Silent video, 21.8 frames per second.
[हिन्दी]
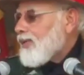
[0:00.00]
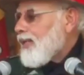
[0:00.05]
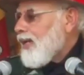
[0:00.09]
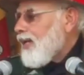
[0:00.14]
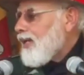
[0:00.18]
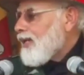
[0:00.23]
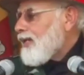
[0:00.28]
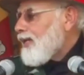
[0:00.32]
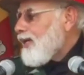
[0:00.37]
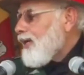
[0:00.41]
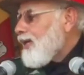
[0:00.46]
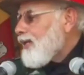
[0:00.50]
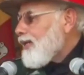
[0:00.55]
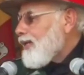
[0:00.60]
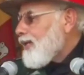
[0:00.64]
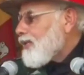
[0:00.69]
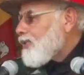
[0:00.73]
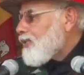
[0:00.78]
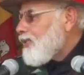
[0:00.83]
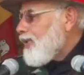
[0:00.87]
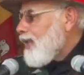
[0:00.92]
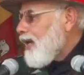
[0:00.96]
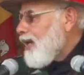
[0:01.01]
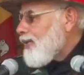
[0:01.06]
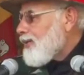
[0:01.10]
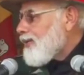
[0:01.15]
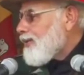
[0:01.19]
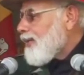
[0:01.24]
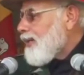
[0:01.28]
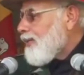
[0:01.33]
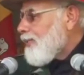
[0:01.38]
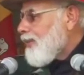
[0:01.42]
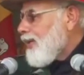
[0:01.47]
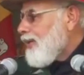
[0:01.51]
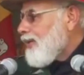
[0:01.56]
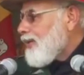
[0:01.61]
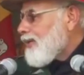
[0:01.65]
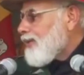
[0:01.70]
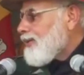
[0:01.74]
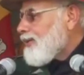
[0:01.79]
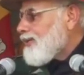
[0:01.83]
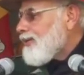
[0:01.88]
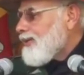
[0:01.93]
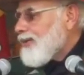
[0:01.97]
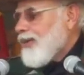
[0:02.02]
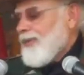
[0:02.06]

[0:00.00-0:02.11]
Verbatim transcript: तय किया था सूर्यास्त के पहले कि